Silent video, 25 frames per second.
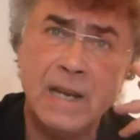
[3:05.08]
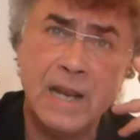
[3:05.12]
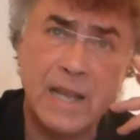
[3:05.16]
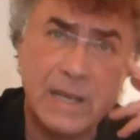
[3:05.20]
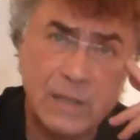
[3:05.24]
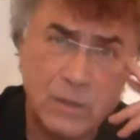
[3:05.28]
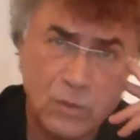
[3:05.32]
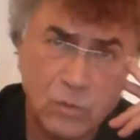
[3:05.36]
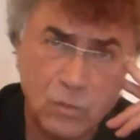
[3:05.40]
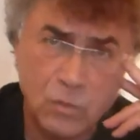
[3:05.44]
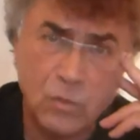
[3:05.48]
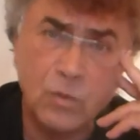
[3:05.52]

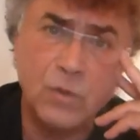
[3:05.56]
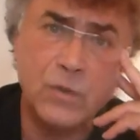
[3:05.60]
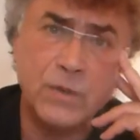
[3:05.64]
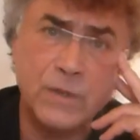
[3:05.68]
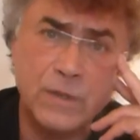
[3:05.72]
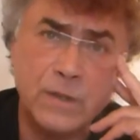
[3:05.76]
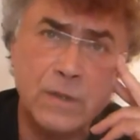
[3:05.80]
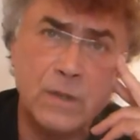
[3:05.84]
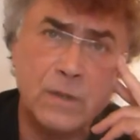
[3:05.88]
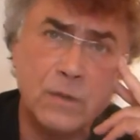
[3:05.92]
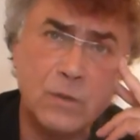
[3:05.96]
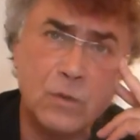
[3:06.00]
la
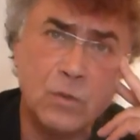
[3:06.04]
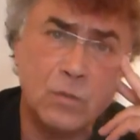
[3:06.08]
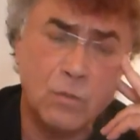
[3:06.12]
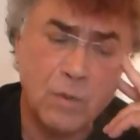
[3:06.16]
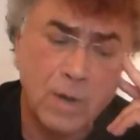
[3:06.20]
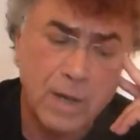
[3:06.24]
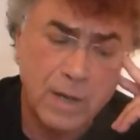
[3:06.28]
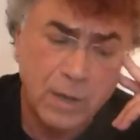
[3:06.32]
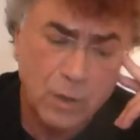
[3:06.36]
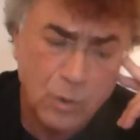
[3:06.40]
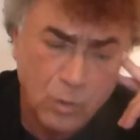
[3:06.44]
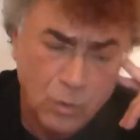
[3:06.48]
source,
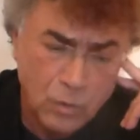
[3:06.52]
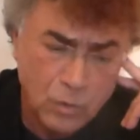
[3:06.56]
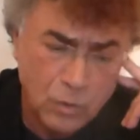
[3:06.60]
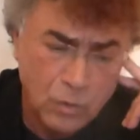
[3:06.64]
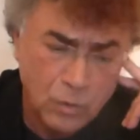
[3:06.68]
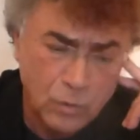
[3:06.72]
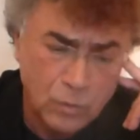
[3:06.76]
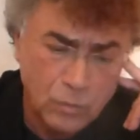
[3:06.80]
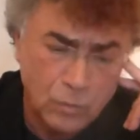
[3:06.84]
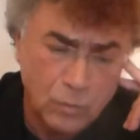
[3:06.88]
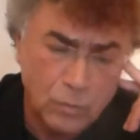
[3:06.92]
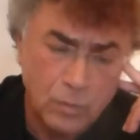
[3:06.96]
soit
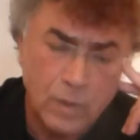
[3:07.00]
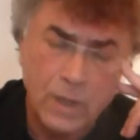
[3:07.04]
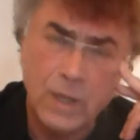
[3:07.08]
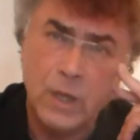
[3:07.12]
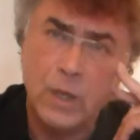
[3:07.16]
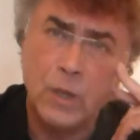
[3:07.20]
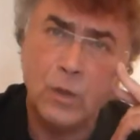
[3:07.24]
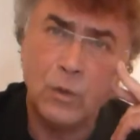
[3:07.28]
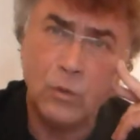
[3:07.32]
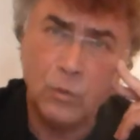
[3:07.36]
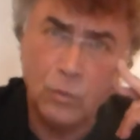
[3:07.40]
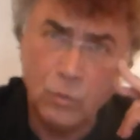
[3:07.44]
reconnue.
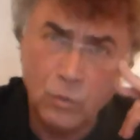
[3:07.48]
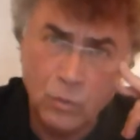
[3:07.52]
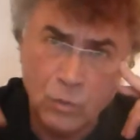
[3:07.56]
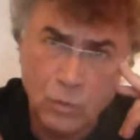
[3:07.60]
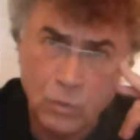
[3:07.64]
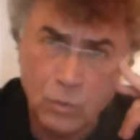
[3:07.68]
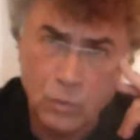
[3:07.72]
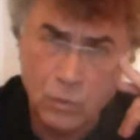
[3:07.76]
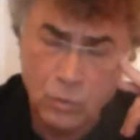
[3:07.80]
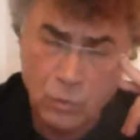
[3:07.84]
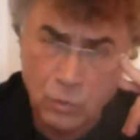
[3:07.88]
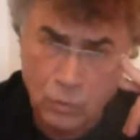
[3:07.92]

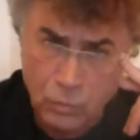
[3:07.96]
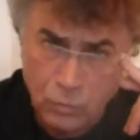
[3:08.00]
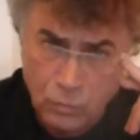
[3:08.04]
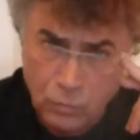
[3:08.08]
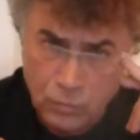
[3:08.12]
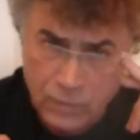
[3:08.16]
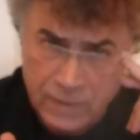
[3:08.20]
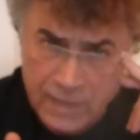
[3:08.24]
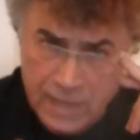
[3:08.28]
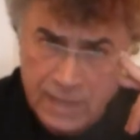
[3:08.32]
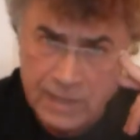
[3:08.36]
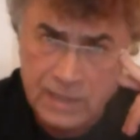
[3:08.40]
Deux, que
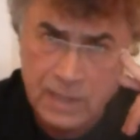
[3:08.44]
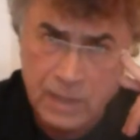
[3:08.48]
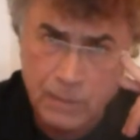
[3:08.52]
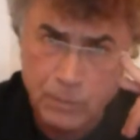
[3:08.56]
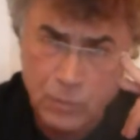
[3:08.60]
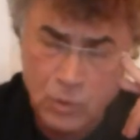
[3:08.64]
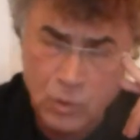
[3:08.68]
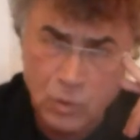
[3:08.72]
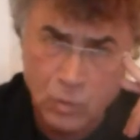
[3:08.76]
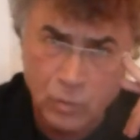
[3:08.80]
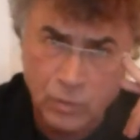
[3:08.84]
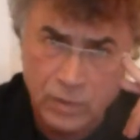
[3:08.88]
nous
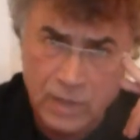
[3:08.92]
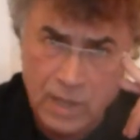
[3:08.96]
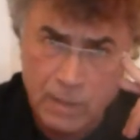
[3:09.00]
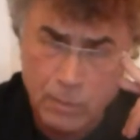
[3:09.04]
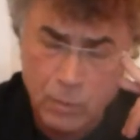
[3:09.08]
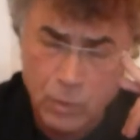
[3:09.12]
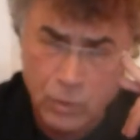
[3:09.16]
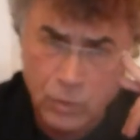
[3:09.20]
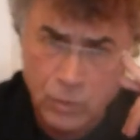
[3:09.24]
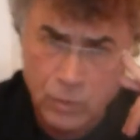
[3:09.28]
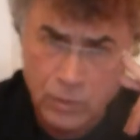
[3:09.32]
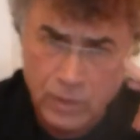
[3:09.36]
acceptions
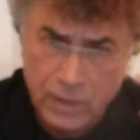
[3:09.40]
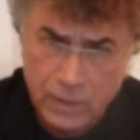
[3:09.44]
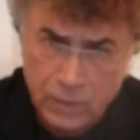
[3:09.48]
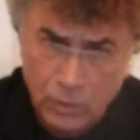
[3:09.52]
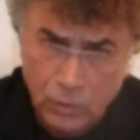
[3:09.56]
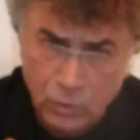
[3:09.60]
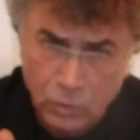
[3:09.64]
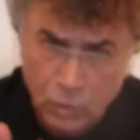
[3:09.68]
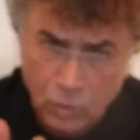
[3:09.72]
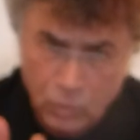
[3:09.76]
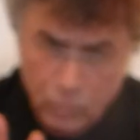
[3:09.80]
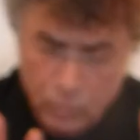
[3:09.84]
d'abandonner
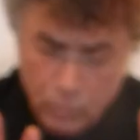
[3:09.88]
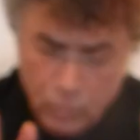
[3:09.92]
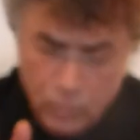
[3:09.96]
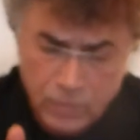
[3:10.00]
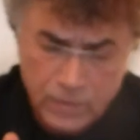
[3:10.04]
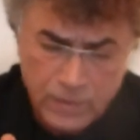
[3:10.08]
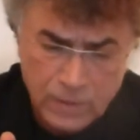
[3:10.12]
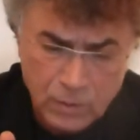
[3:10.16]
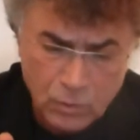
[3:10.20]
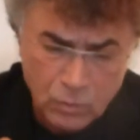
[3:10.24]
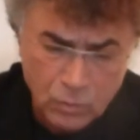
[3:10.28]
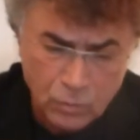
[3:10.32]
notre
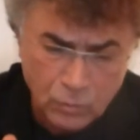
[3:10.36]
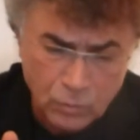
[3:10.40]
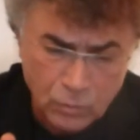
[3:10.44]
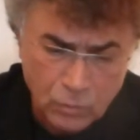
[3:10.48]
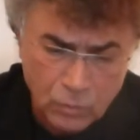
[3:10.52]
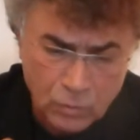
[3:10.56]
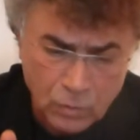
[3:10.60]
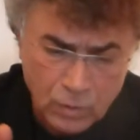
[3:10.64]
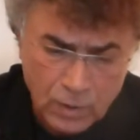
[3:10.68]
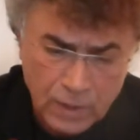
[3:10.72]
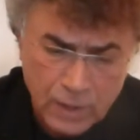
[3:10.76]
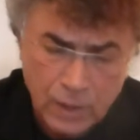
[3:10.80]
position
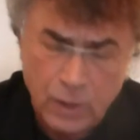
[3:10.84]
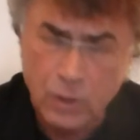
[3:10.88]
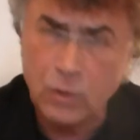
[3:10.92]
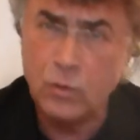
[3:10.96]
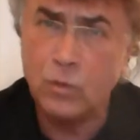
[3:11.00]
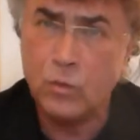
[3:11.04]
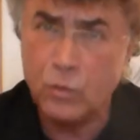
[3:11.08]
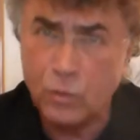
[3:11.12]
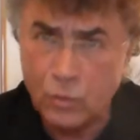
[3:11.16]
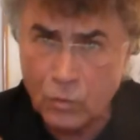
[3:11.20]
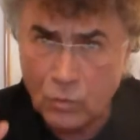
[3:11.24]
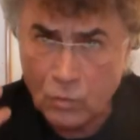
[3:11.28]
de,
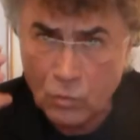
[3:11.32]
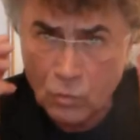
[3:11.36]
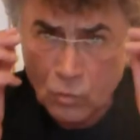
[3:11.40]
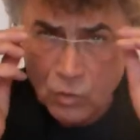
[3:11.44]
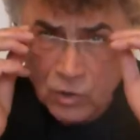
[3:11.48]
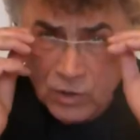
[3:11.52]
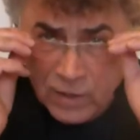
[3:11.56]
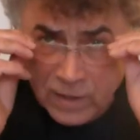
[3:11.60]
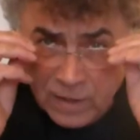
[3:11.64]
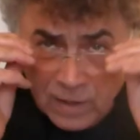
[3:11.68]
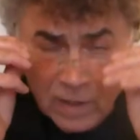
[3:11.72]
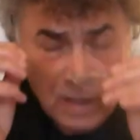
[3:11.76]
de
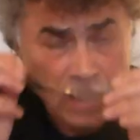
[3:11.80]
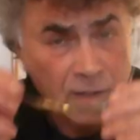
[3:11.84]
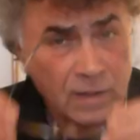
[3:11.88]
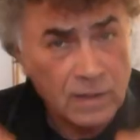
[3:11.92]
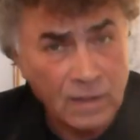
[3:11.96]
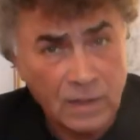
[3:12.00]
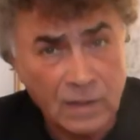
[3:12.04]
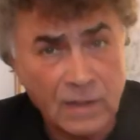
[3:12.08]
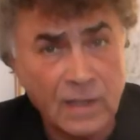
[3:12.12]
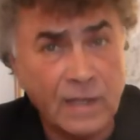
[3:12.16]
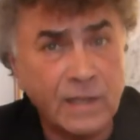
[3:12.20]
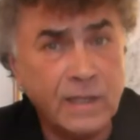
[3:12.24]
sujet,
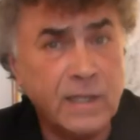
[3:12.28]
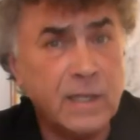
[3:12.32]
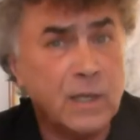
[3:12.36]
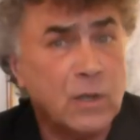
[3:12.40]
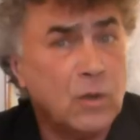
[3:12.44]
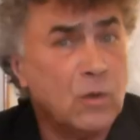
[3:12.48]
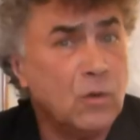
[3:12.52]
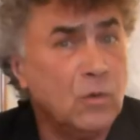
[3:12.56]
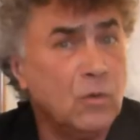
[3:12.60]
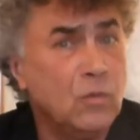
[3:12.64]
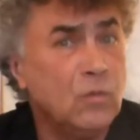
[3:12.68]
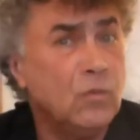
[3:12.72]
c'est-à-dire
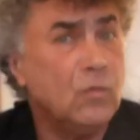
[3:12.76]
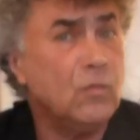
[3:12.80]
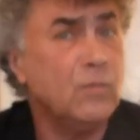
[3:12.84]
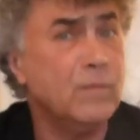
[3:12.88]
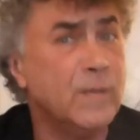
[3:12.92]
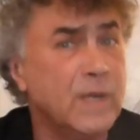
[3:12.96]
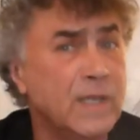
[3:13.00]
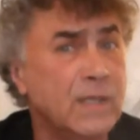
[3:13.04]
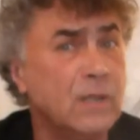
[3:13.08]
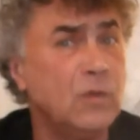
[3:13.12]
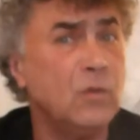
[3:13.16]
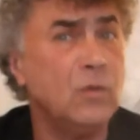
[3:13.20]
que nous nous
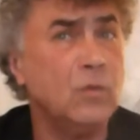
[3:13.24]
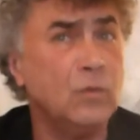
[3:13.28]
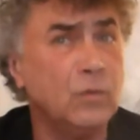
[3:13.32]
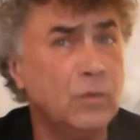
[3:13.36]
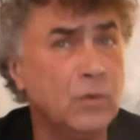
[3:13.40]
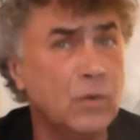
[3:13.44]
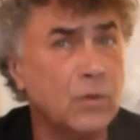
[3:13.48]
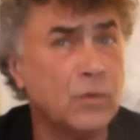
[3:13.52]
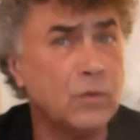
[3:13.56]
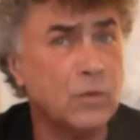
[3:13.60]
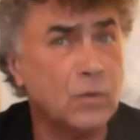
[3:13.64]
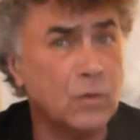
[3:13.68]
mettions
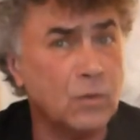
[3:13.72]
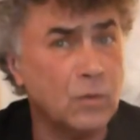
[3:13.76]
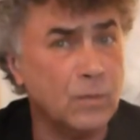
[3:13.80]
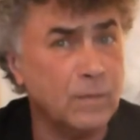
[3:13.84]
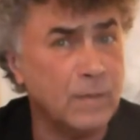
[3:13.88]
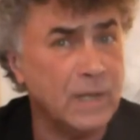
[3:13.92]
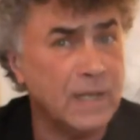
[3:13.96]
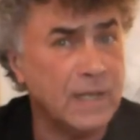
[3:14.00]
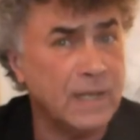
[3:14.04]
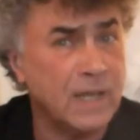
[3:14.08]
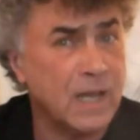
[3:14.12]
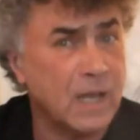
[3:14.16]
dans ce que
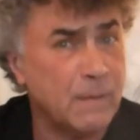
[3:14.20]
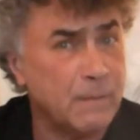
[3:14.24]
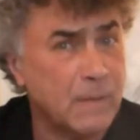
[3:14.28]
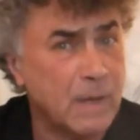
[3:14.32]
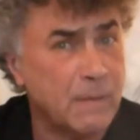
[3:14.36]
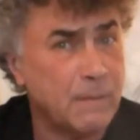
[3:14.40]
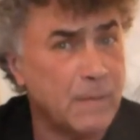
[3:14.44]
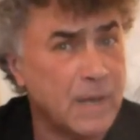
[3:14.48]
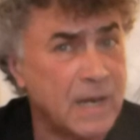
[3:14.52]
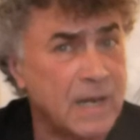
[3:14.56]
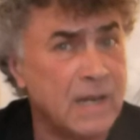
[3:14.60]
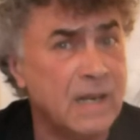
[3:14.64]
Milgram
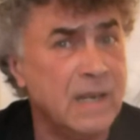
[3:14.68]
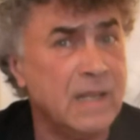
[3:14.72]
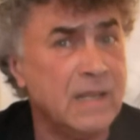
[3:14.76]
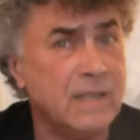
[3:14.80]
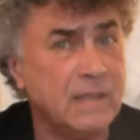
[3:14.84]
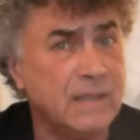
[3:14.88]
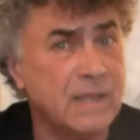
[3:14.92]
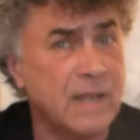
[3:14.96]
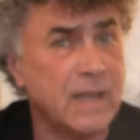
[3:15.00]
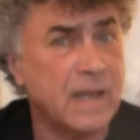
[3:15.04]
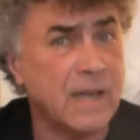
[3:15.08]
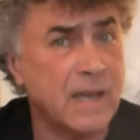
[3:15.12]
appelle
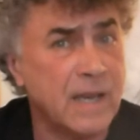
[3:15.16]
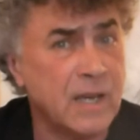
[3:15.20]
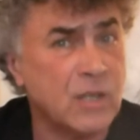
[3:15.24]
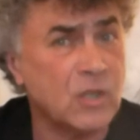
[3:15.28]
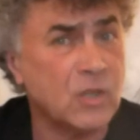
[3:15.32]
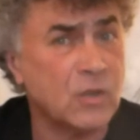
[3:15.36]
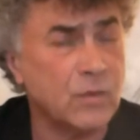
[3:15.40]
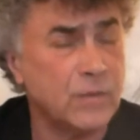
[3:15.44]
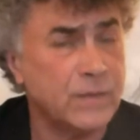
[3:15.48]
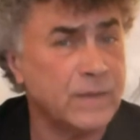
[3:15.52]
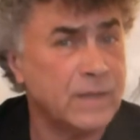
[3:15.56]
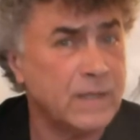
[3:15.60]
l'état
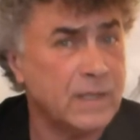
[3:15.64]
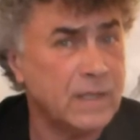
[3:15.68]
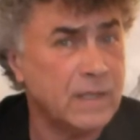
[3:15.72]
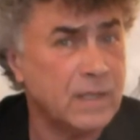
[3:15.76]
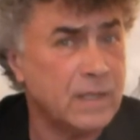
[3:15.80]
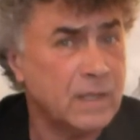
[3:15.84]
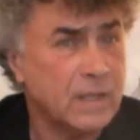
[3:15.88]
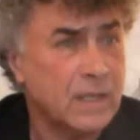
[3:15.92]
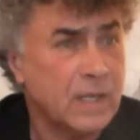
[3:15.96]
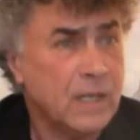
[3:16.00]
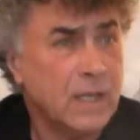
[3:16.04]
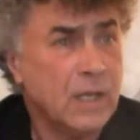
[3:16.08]

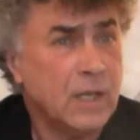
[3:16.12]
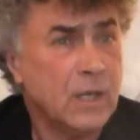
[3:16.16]
agentique.